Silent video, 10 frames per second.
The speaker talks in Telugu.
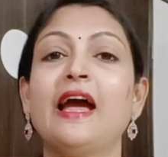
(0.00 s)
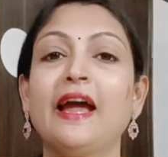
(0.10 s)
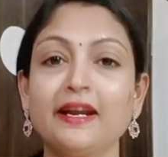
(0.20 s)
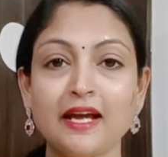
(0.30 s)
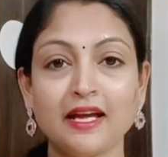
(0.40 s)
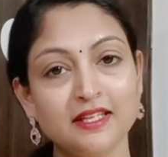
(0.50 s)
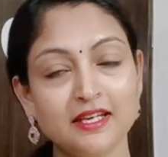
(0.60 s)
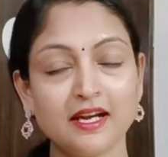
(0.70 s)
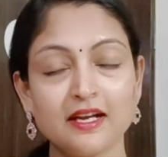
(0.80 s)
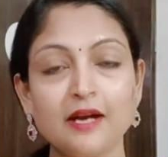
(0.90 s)
అండ్ అది
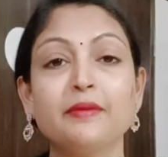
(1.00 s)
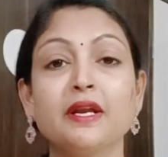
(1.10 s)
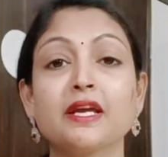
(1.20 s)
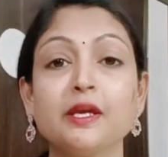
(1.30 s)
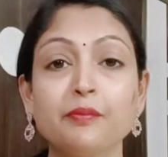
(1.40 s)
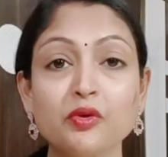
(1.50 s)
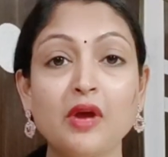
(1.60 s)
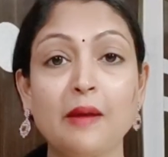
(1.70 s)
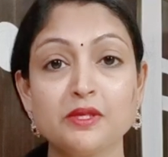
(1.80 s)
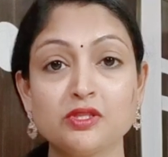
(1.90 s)
కాక మనకి ఇప్పుడు
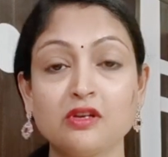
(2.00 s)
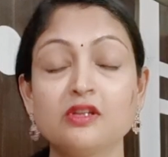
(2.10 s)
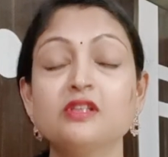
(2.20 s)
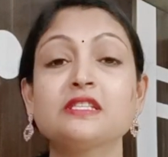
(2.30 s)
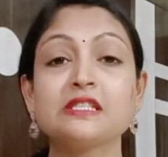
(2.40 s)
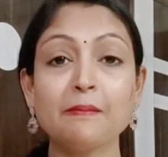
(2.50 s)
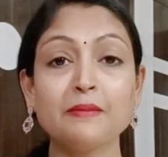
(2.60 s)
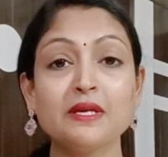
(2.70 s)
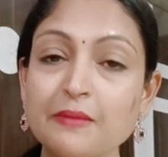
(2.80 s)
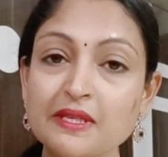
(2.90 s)
అమెజాన్లో
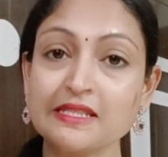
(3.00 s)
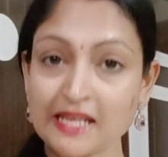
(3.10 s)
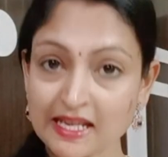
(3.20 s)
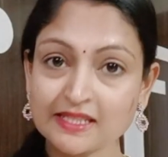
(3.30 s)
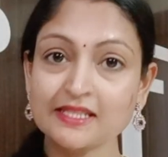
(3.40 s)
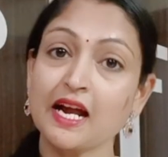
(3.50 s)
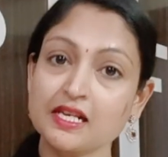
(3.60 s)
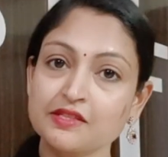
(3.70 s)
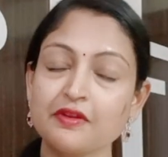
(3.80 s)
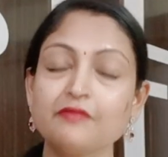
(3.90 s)
సమ్మర్ సేల్
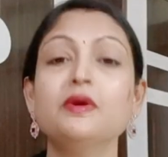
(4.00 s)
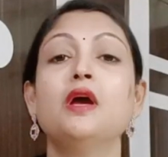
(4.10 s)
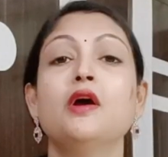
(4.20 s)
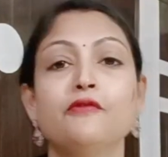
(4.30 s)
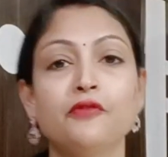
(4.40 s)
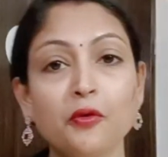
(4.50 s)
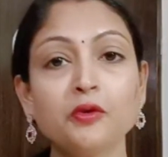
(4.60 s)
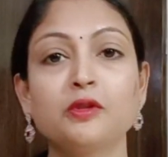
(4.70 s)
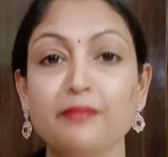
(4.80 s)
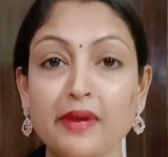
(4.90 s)
స్టార్ట్స్ ఫ్రమ్
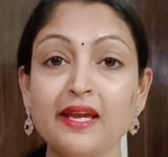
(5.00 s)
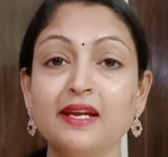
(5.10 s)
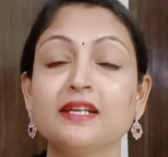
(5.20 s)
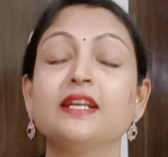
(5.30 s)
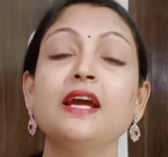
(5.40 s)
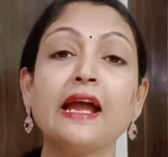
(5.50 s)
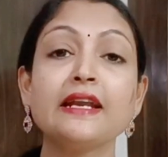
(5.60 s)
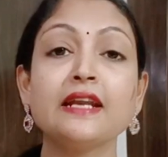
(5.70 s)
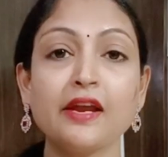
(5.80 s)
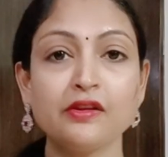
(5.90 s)
ఫోర్త్ మే అండి అండ్
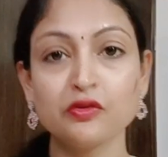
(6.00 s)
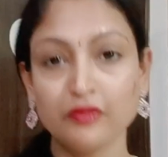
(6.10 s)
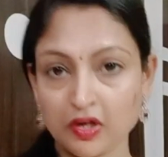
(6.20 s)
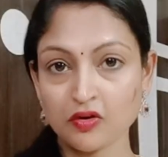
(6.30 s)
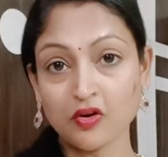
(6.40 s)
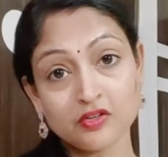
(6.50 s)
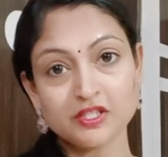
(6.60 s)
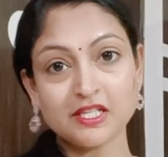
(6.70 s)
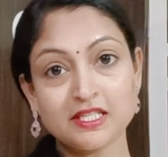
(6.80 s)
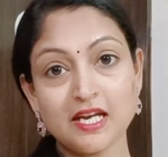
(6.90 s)
నైట్ ట్వెల్వ్ ఓ క్లాక్
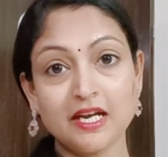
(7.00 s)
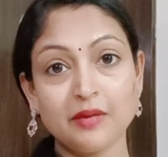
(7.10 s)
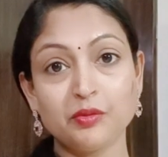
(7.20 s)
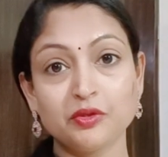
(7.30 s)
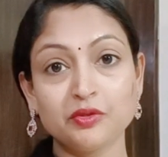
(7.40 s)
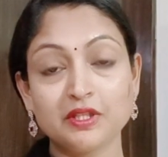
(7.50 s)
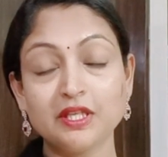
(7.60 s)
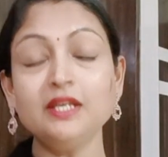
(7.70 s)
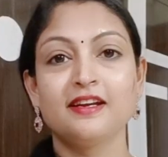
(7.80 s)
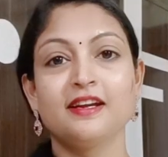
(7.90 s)
నుంచే స్టార్ట్ అయిపోతుంది
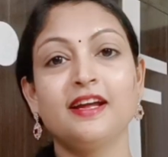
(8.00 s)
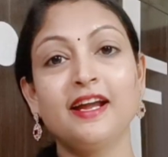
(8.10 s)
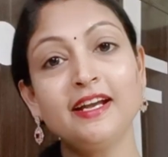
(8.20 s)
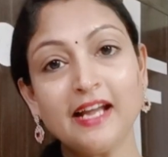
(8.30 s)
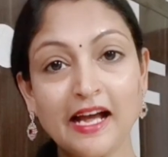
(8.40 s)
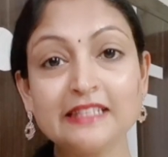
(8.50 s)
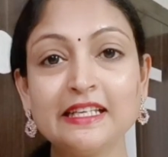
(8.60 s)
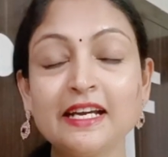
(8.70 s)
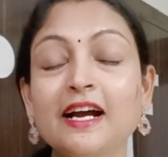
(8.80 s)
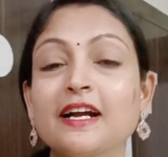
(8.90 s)
అండ్ అదీ
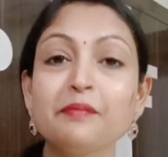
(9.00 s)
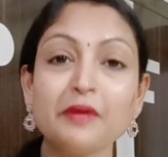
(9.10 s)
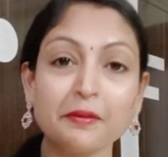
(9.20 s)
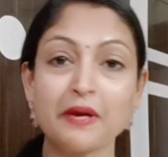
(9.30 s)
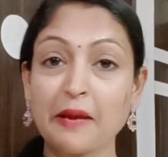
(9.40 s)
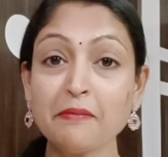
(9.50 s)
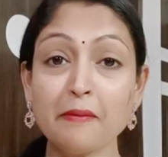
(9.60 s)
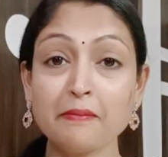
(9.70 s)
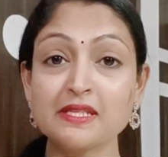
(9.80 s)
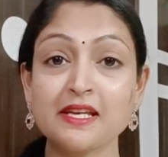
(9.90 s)
కాక మీరు ప్రైమ్
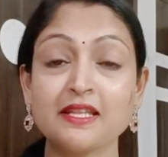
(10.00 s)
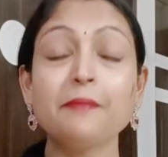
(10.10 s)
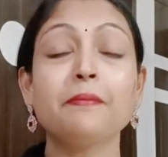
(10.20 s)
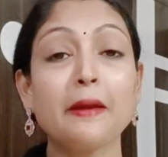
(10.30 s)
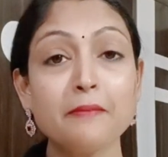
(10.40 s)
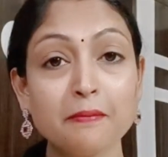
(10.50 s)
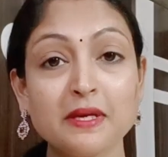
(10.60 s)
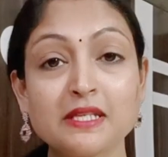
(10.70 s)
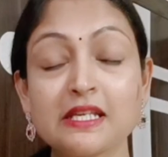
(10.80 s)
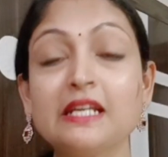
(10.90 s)
మెంబర్స్ అయితే ప్రైమ్
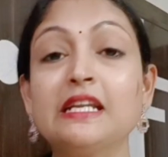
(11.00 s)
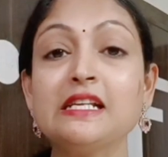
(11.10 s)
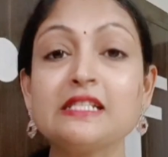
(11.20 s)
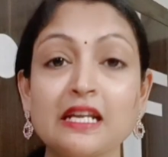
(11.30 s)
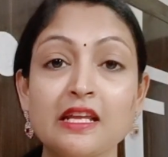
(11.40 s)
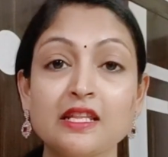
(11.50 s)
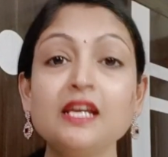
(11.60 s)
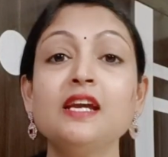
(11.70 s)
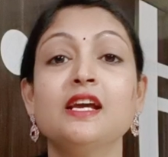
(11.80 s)
మెంబర్స్ కి డీల్స్ అనేది